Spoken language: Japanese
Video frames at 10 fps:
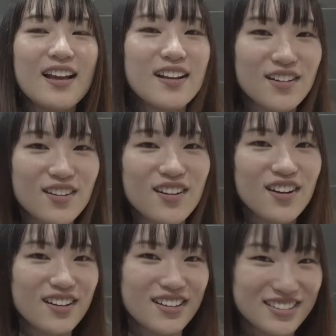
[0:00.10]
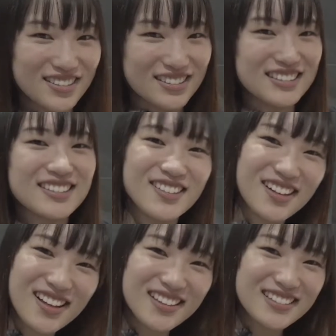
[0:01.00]
心踊るとこ
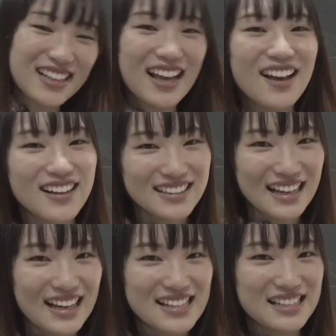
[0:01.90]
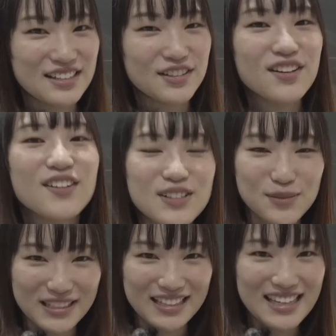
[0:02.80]
ろ本田カーズ岐阜の小
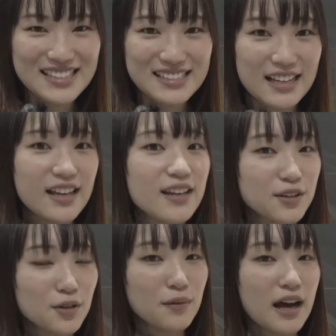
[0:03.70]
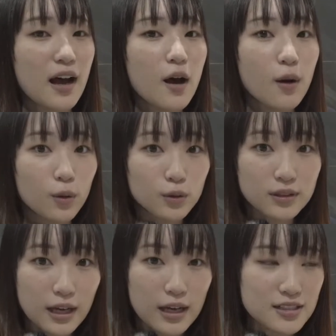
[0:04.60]
島りです今日は本
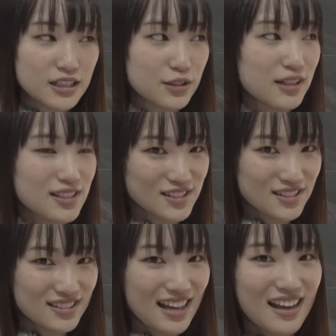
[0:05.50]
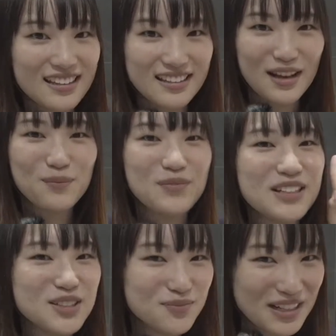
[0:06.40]
田カーズ岐阜が作った
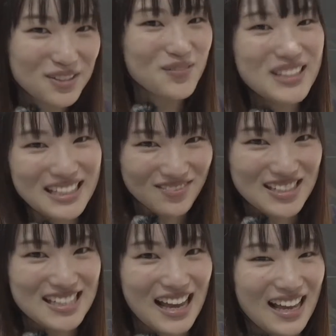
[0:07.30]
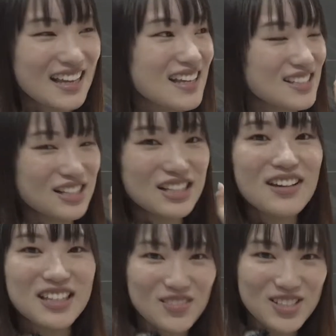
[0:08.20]
キャンピングバンを見に来ましたそれでは行きま